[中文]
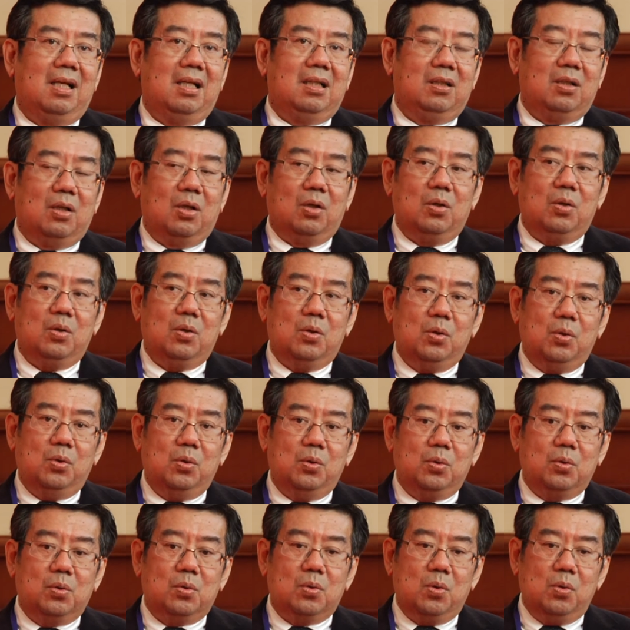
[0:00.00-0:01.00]
能
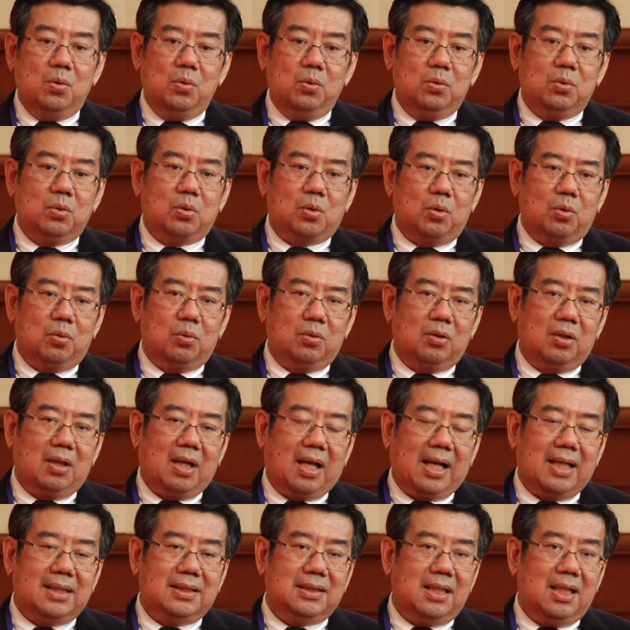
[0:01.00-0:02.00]
够共同的
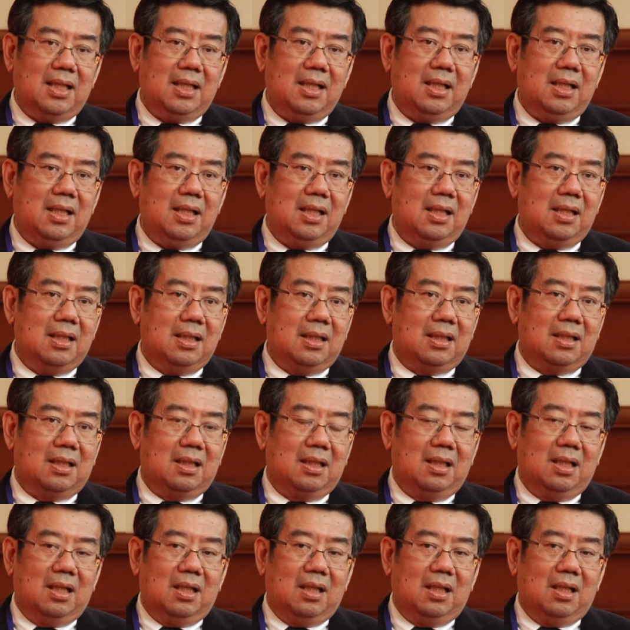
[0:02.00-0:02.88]
来建立一个。